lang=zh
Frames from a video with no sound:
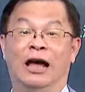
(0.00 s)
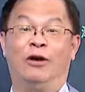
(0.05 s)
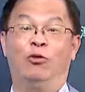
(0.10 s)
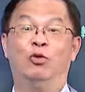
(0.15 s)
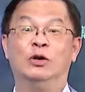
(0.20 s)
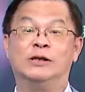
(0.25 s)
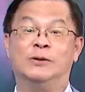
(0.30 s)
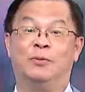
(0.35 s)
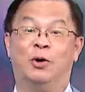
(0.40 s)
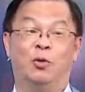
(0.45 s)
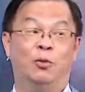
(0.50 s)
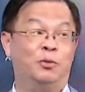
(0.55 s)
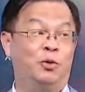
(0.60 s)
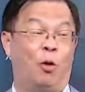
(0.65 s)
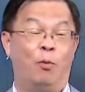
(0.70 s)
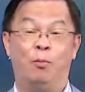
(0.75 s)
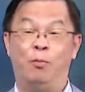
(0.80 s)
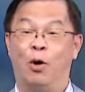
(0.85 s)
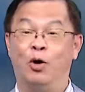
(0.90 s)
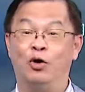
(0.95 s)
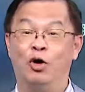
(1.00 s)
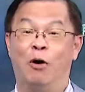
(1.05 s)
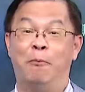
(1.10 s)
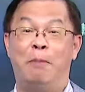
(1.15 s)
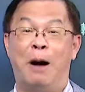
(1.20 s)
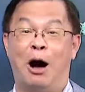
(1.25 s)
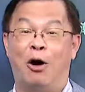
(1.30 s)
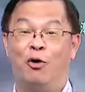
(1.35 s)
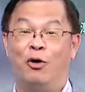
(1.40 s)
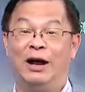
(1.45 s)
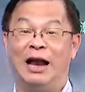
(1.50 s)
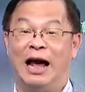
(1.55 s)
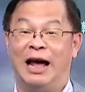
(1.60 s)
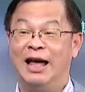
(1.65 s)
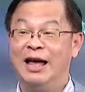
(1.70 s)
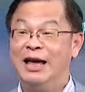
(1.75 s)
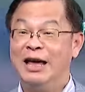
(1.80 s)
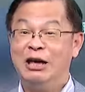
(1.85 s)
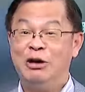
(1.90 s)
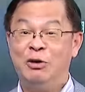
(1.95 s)
哎，为什么我同朋友跑回来？
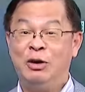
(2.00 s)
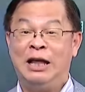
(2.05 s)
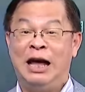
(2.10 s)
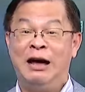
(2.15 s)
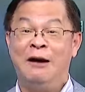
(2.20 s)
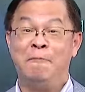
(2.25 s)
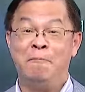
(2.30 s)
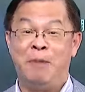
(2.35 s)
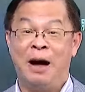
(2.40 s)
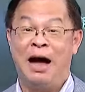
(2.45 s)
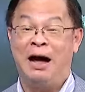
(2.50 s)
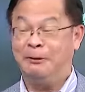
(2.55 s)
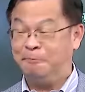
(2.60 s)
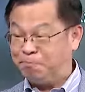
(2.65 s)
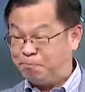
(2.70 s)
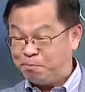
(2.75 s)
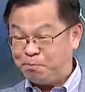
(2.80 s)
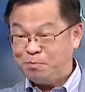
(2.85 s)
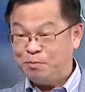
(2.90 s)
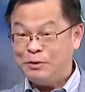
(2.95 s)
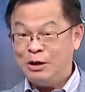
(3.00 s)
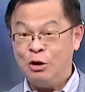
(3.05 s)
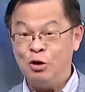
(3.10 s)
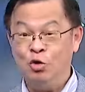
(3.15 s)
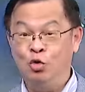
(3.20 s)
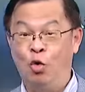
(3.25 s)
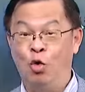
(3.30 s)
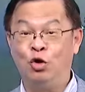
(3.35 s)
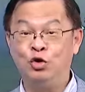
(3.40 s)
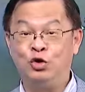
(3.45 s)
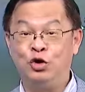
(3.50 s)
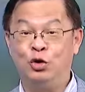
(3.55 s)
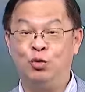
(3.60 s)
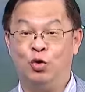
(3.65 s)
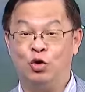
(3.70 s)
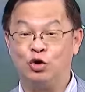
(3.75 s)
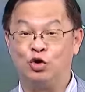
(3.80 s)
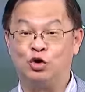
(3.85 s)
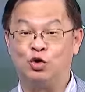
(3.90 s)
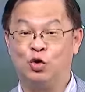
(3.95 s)
因为他很怕过去
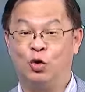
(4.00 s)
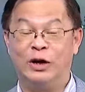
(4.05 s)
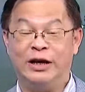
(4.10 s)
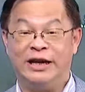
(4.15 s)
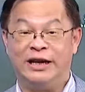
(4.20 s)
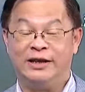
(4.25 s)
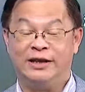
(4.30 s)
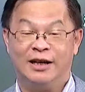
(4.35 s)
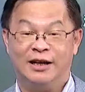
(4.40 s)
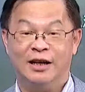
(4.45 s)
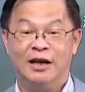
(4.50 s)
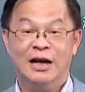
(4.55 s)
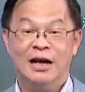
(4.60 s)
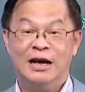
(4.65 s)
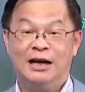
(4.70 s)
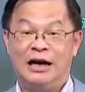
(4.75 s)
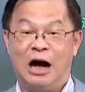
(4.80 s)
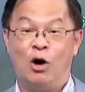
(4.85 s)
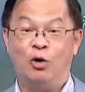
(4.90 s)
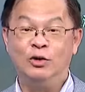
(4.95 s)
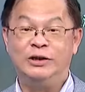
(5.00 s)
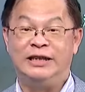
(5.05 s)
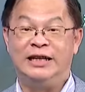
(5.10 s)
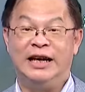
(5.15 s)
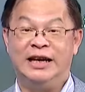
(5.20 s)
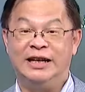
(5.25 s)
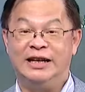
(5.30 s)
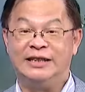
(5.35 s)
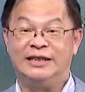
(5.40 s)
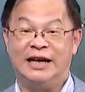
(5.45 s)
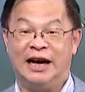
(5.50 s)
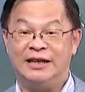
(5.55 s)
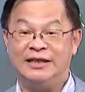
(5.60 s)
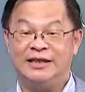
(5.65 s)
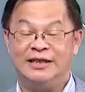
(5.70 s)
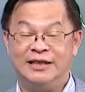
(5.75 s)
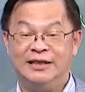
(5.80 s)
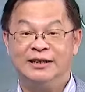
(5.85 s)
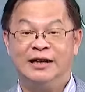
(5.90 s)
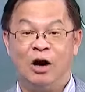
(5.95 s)
我所领的高阶的奖
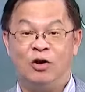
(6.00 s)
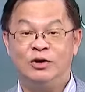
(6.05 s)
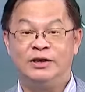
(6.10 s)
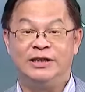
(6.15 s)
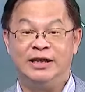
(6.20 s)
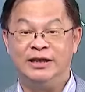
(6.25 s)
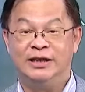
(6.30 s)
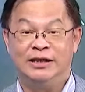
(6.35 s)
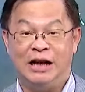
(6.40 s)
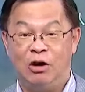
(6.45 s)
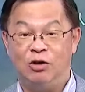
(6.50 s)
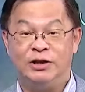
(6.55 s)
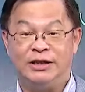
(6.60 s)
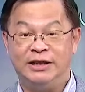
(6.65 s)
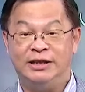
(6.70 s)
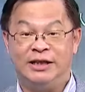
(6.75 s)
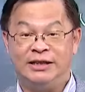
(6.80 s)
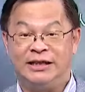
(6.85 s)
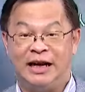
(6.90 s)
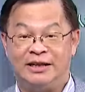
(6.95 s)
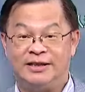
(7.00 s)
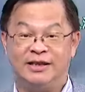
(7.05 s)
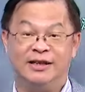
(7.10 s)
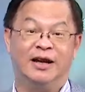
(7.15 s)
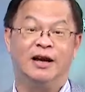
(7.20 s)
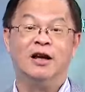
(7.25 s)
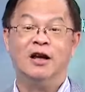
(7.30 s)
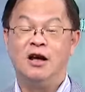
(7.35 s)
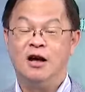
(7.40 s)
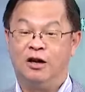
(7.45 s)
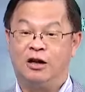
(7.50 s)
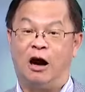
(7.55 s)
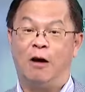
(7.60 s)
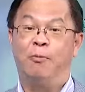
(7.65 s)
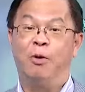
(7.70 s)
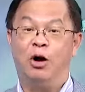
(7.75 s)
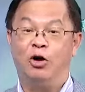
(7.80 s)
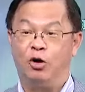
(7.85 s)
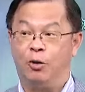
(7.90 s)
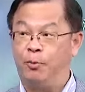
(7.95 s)
金、高阶高薪的奖金呢。搞
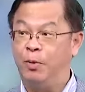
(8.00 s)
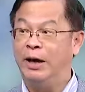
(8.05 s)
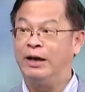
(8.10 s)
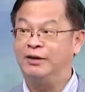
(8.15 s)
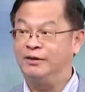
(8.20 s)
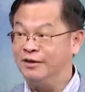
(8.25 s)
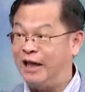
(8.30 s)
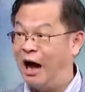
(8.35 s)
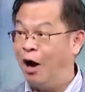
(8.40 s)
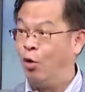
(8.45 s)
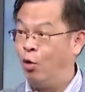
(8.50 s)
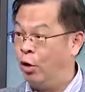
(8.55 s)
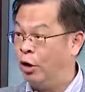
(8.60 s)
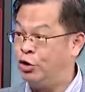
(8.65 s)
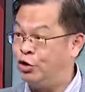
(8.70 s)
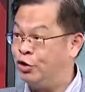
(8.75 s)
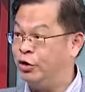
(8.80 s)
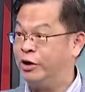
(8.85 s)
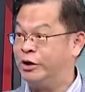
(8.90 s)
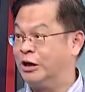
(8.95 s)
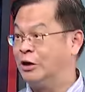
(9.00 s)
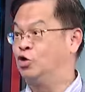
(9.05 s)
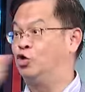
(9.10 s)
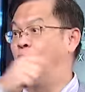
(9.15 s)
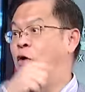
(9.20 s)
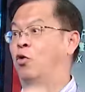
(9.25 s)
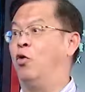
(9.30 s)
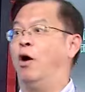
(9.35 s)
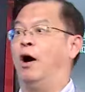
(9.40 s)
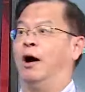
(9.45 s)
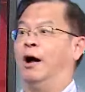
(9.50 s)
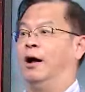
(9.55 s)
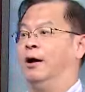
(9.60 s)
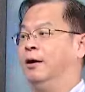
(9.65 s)
不好有被讨回去的这个状况啊！